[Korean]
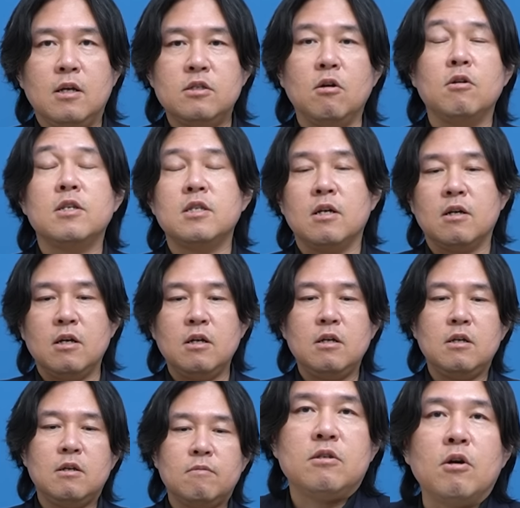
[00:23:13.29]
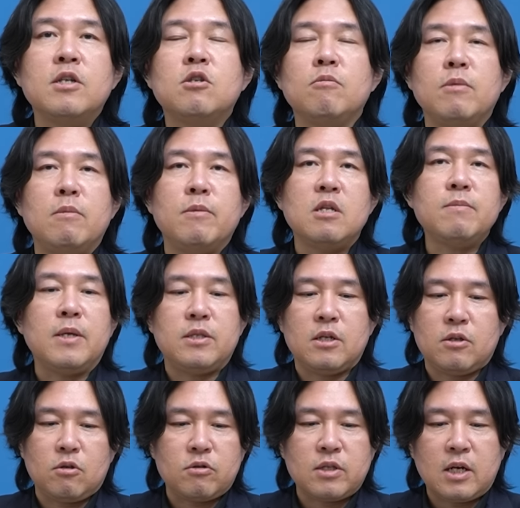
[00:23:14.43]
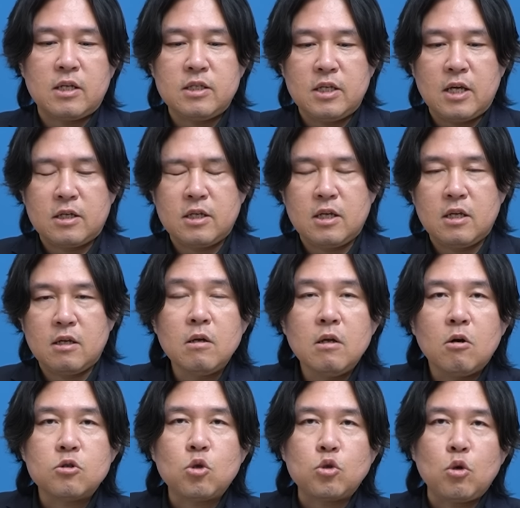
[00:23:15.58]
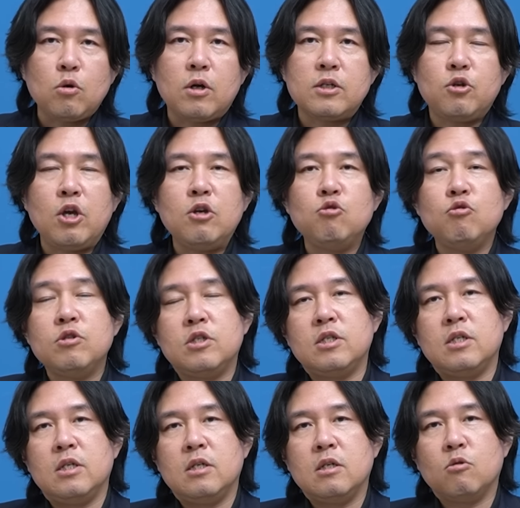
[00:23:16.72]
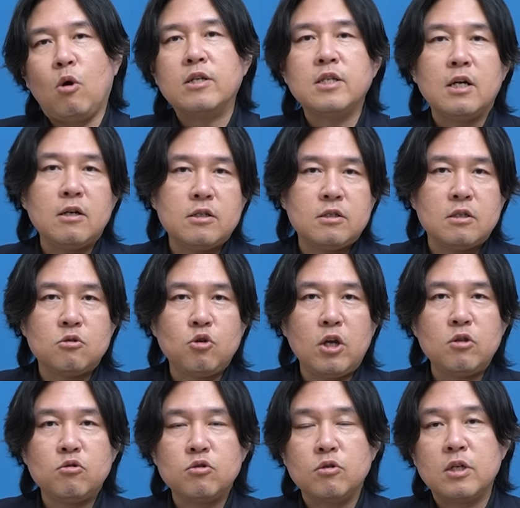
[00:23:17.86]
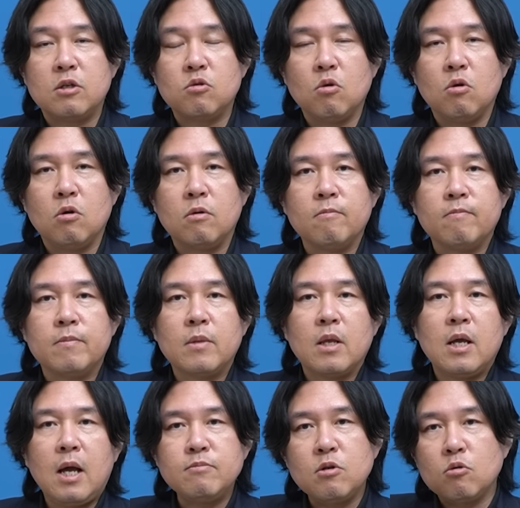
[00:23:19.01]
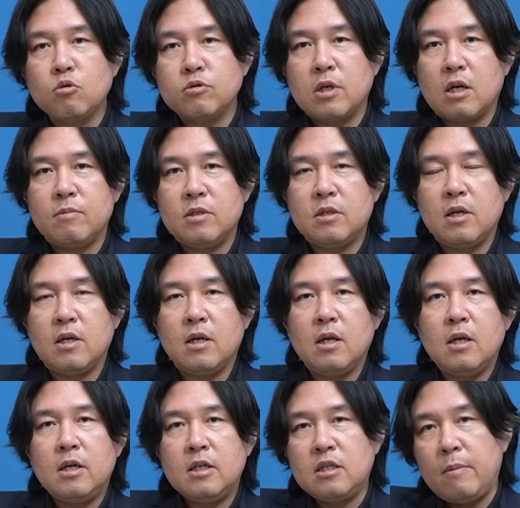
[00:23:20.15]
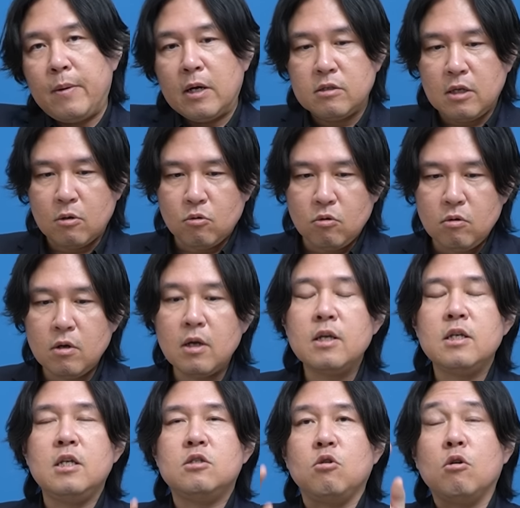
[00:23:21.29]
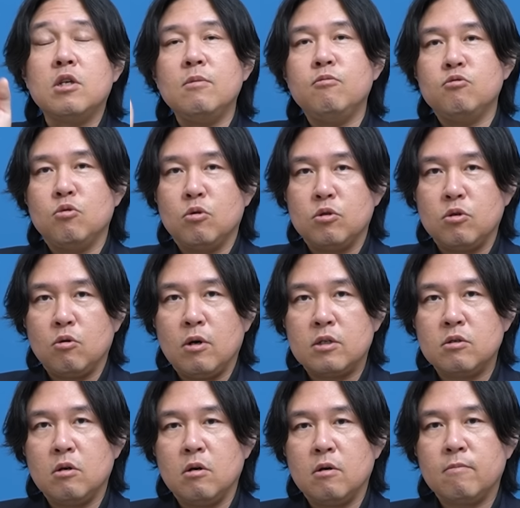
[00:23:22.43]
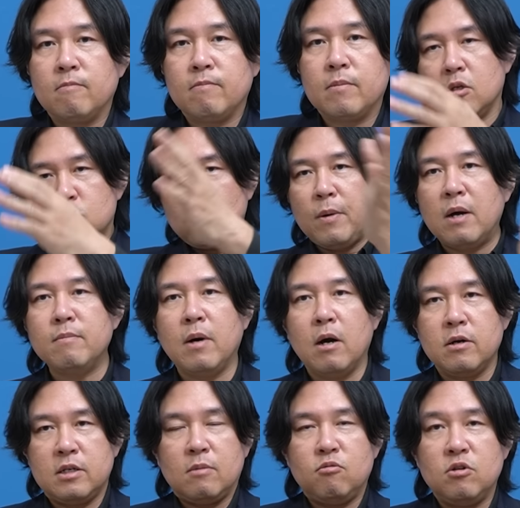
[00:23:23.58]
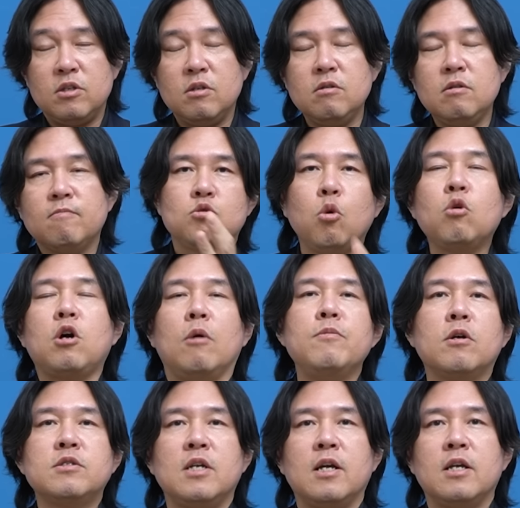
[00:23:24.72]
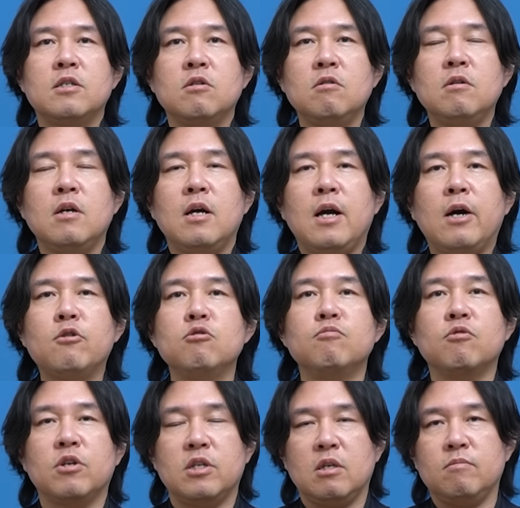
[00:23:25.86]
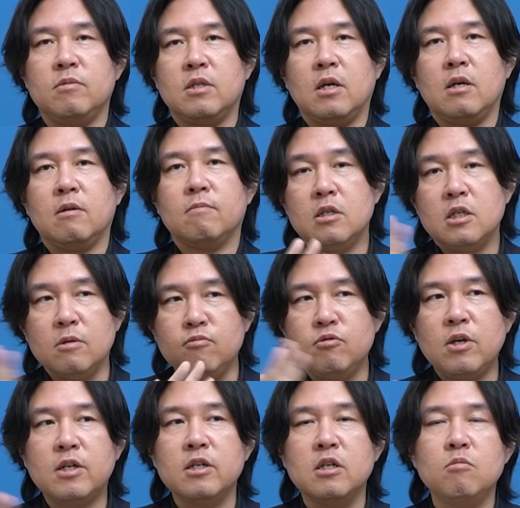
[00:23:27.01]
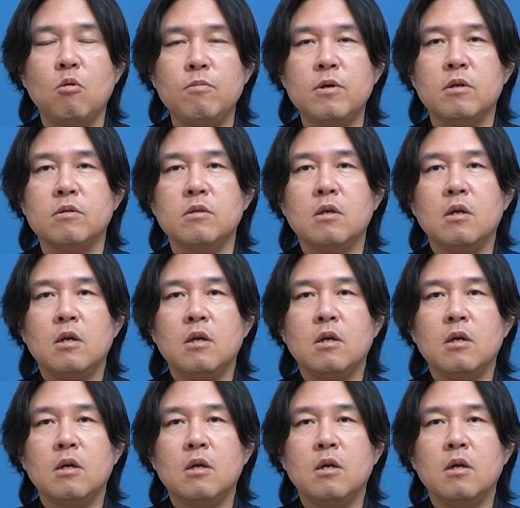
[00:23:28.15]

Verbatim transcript: 그래서 여기서 밀면을 만들게 되었다는 이야기. 소설가 최인훈 씨, 광장을 쓴 최인훈 선생도 함경도 사람인데 이때 배를 타고 이 적기 부두로 들어와서 소망마을이라 불리는 소검역장에서 하루를 묵게 됩니다. 그분의 글을 보면